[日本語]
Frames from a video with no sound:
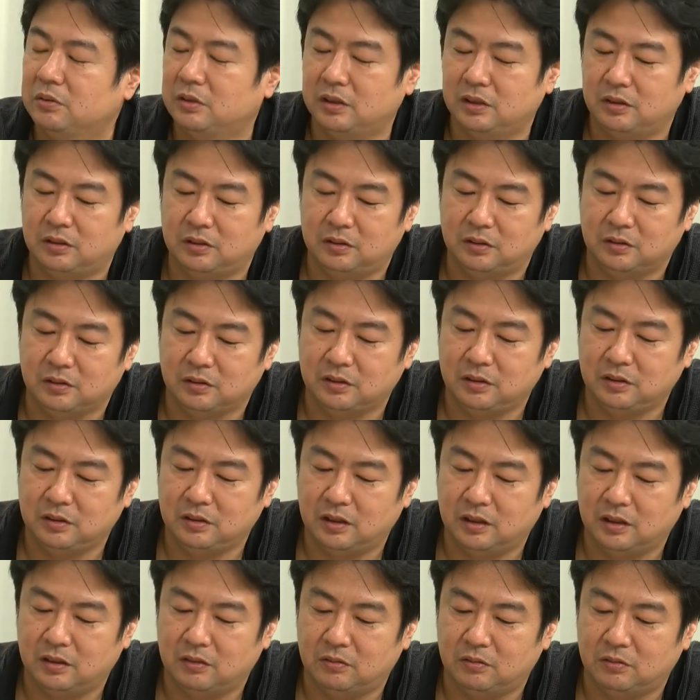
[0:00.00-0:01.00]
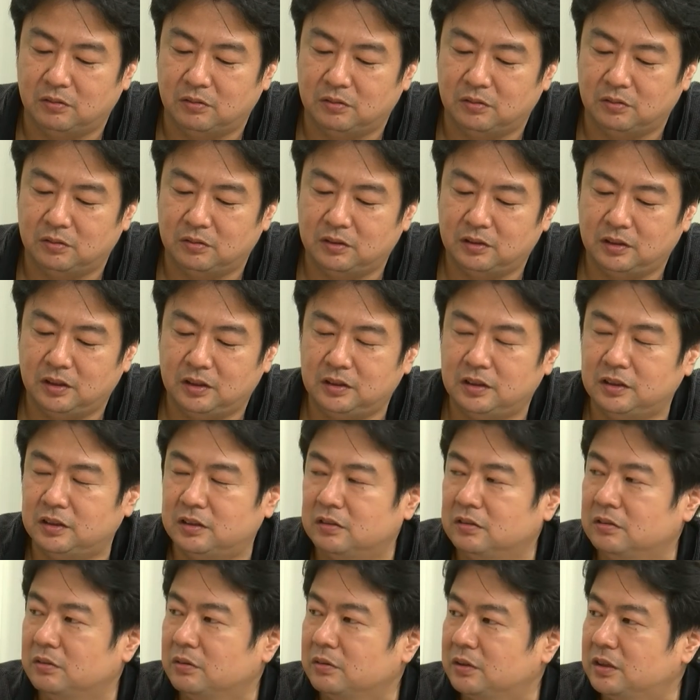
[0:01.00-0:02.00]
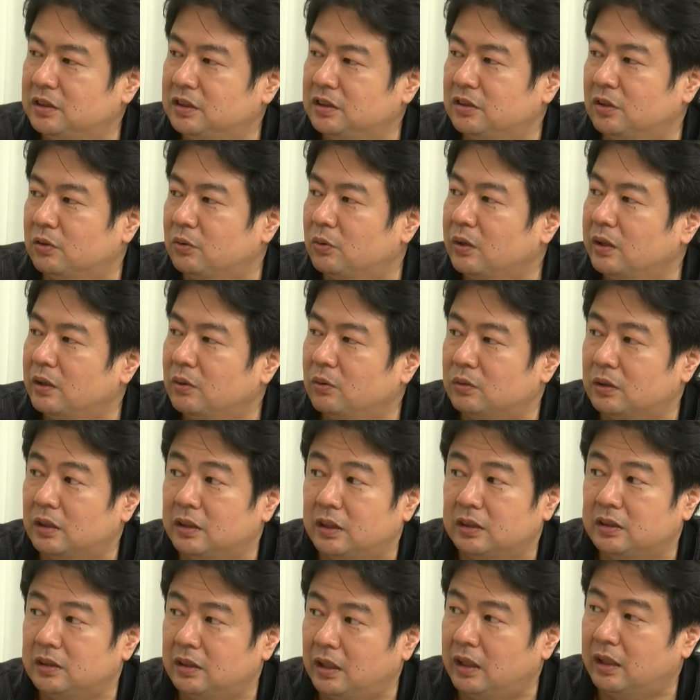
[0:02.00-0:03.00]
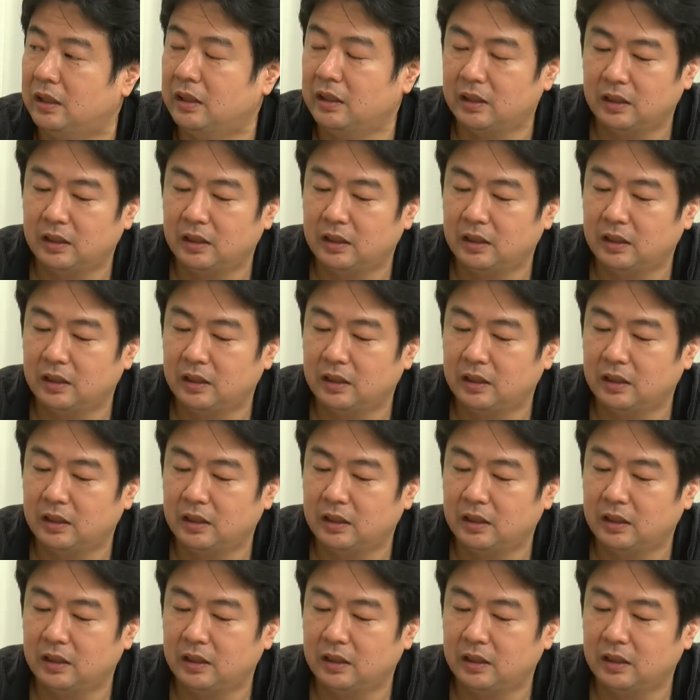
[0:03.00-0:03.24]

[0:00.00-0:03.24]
えー、あの現実をきちんと捉えることはできない。